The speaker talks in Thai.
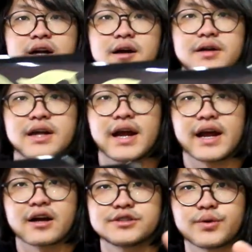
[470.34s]
นะฮะอิเล
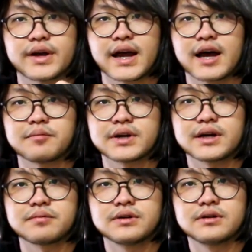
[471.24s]
ก็สวยงามนะ
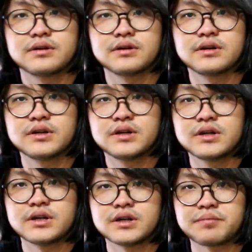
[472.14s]
ครับ
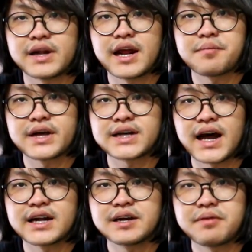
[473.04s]
ไปเล่นเม
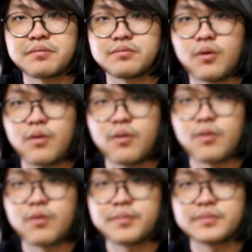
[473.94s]
ทัลนี้แบบ โอ้โห
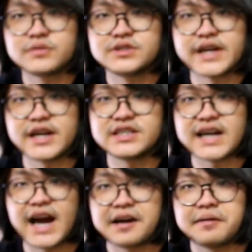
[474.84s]
จี๊ด
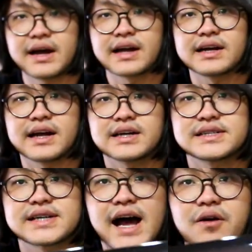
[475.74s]
จ๊าดมากเลยครับ
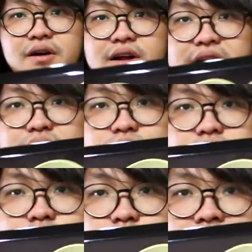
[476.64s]
สาวก็
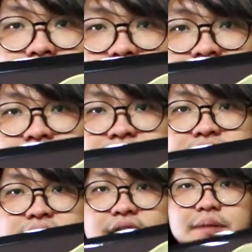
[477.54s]
ดุดัน
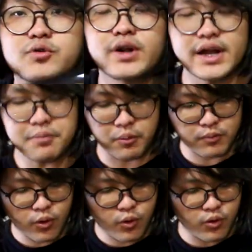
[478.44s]
นะครับตัวนี้ผม
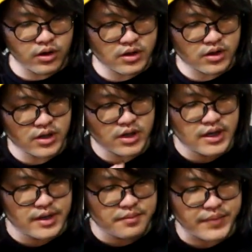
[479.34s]
โม
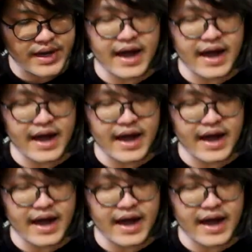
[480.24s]
ปิก